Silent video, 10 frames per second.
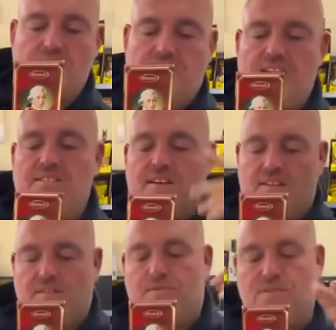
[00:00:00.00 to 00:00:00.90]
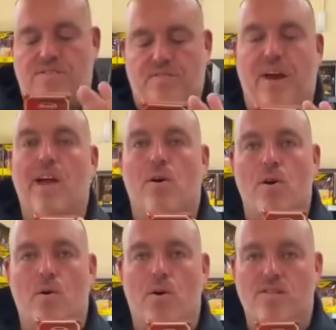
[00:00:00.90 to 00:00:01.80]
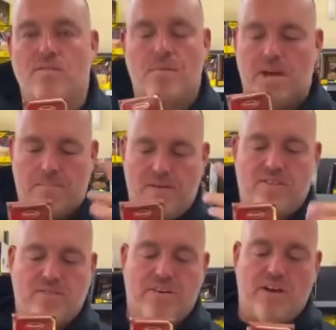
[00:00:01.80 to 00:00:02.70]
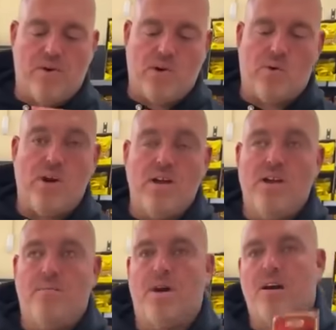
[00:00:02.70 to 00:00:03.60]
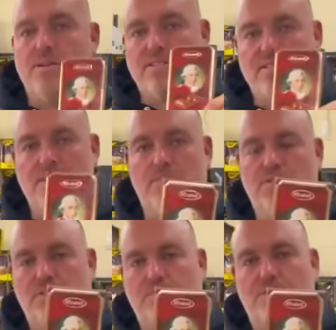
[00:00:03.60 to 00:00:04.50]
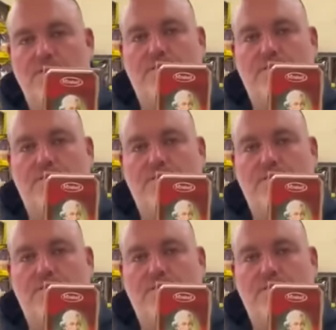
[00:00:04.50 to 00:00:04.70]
jenseits von 2 Euro, also mehr, mehr wie 2 Euro. Machen wir 77